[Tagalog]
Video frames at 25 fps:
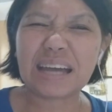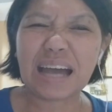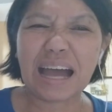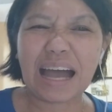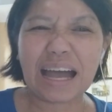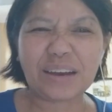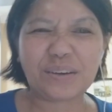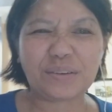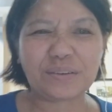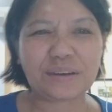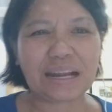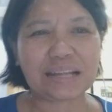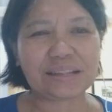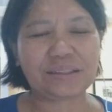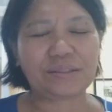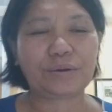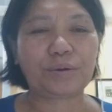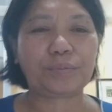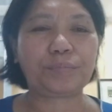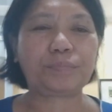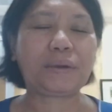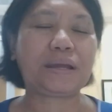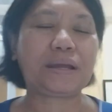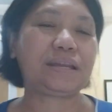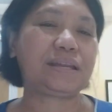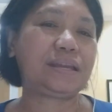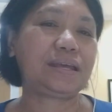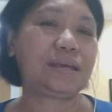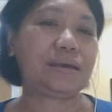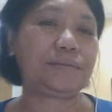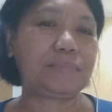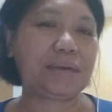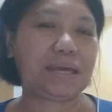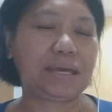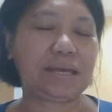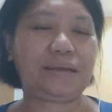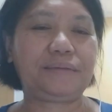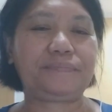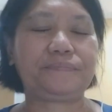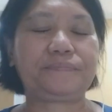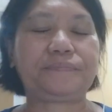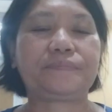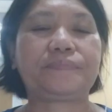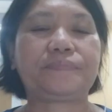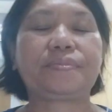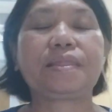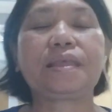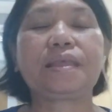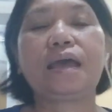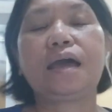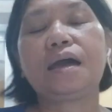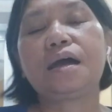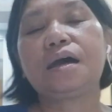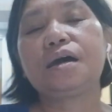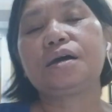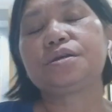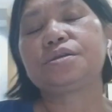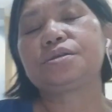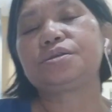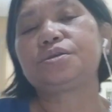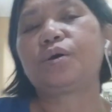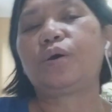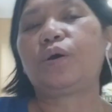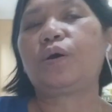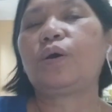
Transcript: ano na to, pandemic. So,